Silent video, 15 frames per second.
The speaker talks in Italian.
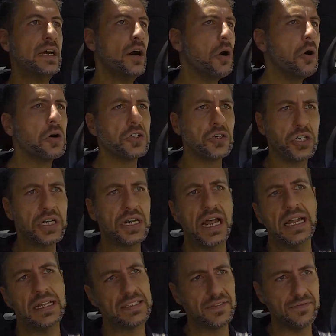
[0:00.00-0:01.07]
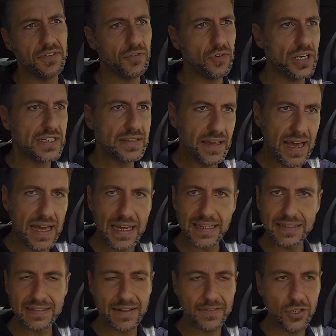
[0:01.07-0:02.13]
o in generale se vi volete
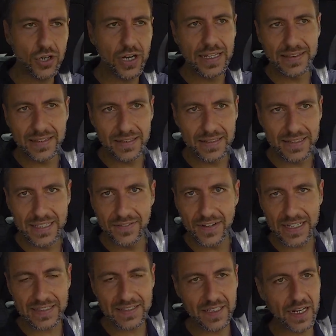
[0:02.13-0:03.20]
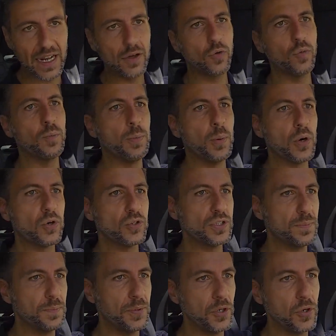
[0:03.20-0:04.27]
anche tra virgolette divertire un poco di
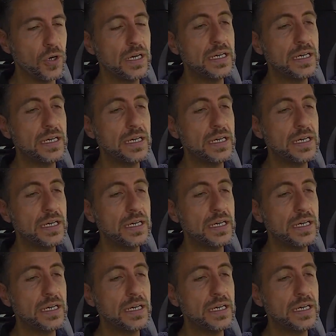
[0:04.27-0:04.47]
più.